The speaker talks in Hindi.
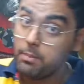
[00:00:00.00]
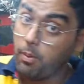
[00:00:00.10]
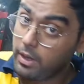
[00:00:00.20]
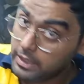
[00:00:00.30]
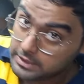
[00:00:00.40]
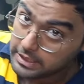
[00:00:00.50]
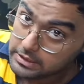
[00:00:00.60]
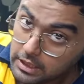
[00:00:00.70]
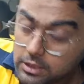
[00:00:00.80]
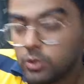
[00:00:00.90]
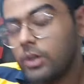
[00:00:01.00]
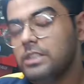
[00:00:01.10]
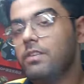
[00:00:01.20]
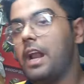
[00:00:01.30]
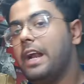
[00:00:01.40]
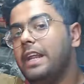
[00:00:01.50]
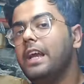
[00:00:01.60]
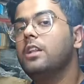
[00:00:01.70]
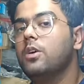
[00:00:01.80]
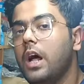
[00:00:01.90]
इंपॉर्टेंट चीज़ जो कि सिर्फ
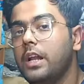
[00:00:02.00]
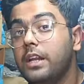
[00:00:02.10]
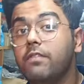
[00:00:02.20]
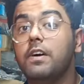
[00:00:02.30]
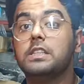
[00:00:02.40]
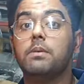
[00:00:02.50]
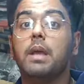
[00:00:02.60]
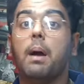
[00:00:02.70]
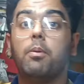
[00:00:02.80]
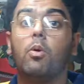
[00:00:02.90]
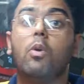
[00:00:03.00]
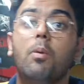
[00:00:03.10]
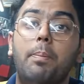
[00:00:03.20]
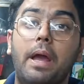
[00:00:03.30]
राइडिंग के दौरान नहीं वैसे भी आप लोगों को